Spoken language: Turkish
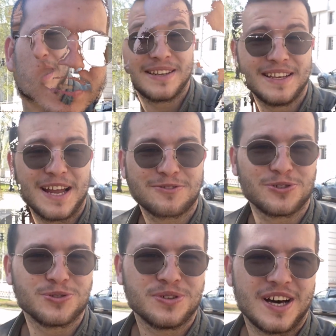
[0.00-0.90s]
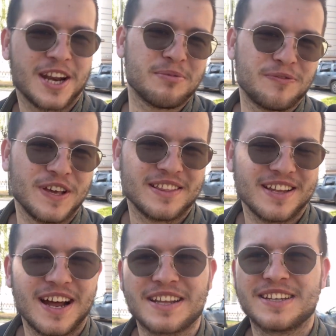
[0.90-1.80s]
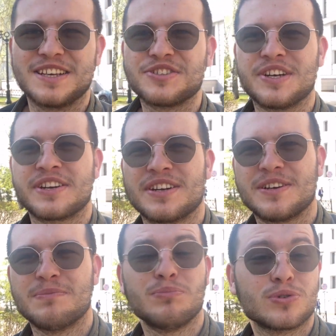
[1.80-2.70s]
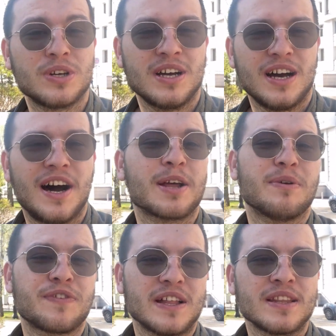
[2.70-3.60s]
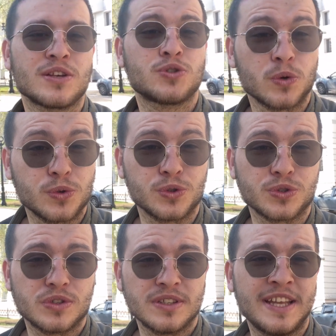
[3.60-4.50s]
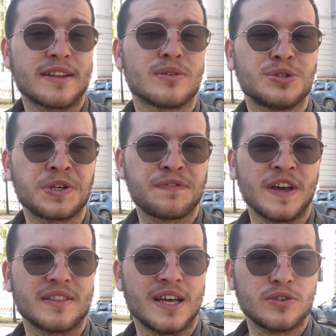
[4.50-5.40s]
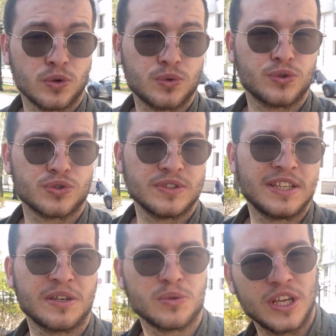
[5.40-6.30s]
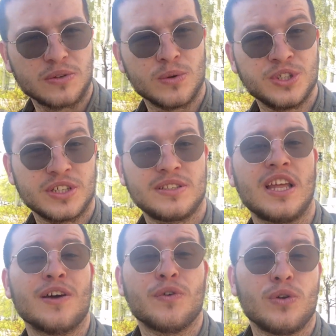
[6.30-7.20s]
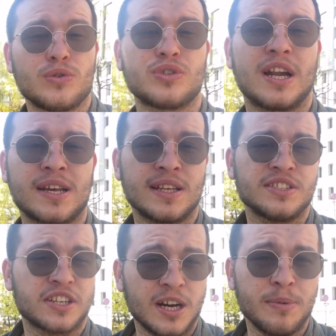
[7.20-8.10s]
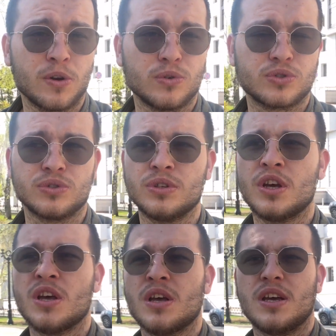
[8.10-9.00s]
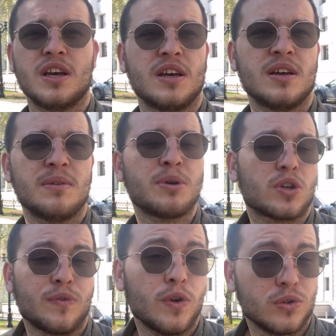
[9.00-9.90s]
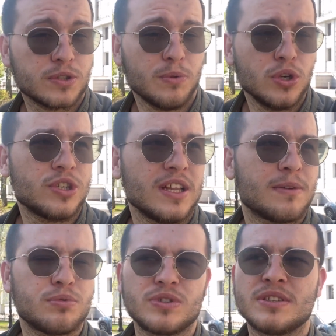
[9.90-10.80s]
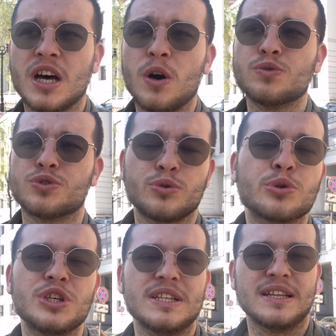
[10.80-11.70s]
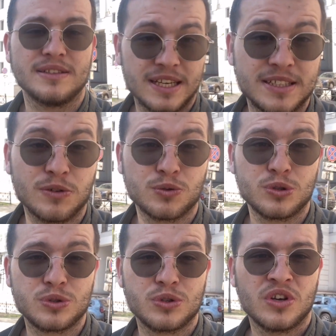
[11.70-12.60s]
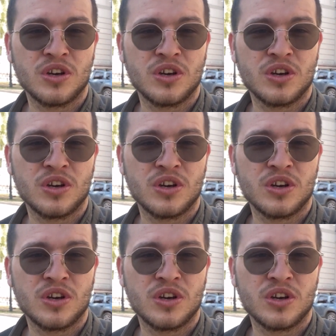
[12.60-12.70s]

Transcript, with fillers: Bir diğer konu araba fiyatları arkadaşlar. Burada araba fiyatları çok ucuz. Teknolojik fiyatlar çok ucuz. Nedir bu teknolojik? Telefon olsun arkadaşlar, kamera olsun, e, mikrofon olsun. Böyle şeyler burada daha ucuz Türkiye'den. Neden ucuz?